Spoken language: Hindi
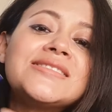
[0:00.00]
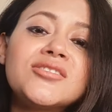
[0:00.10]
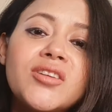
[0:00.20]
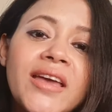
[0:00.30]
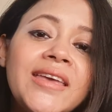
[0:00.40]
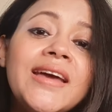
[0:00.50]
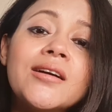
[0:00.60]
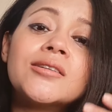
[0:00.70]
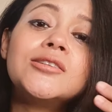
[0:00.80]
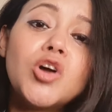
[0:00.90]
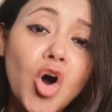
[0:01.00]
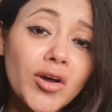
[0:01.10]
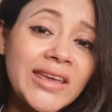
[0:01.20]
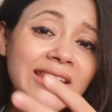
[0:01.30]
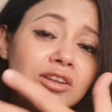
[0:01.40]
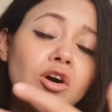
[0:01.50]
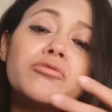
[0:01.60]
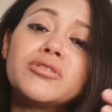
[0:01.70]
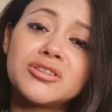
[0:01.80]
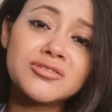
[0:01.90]
ये रही एक लॉन्ग इंडो
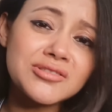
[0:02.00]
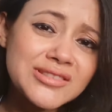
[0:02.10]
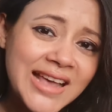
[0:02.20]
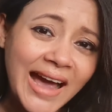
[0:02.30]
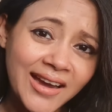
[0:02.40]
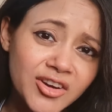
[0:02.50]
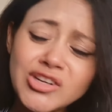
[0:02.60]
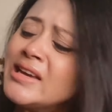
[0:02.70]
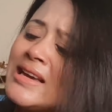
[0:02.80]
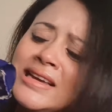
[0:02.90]
वेस्टर्न जैकेट